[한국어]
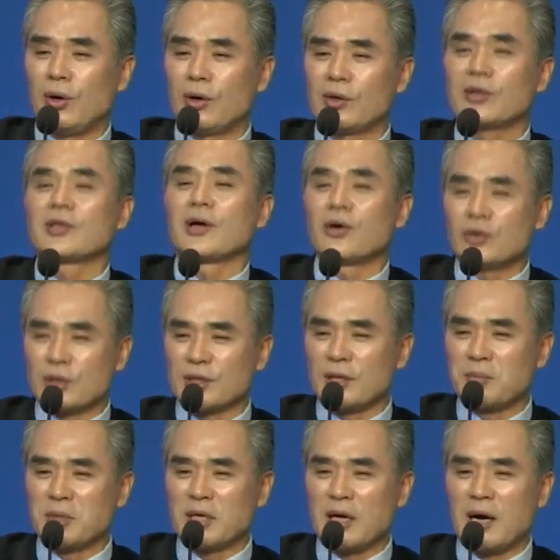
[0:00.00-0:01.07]
그러다가 어떻게
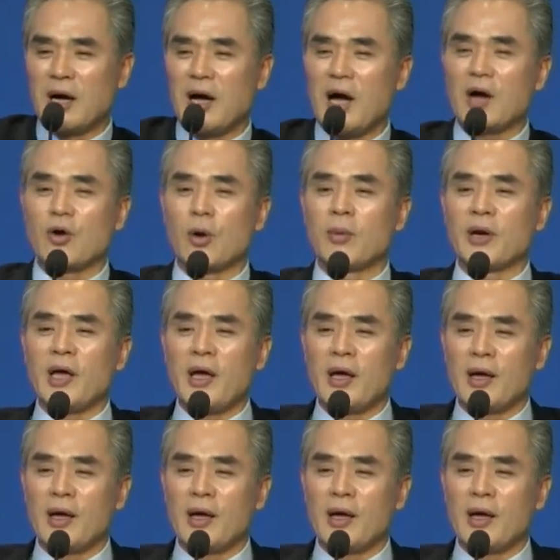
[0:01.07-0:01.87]
됩니까? 한꺼번에